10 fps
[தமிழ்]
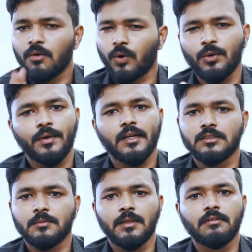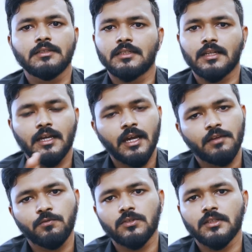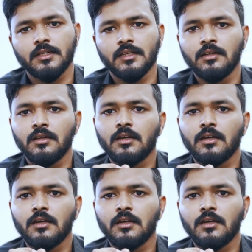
ஒன் டுவெண்ட்டி எயிட் ஜிப் தான் வச்சுட்டு இருக்கேன் ஐஃபோன் தேர்ட்டின்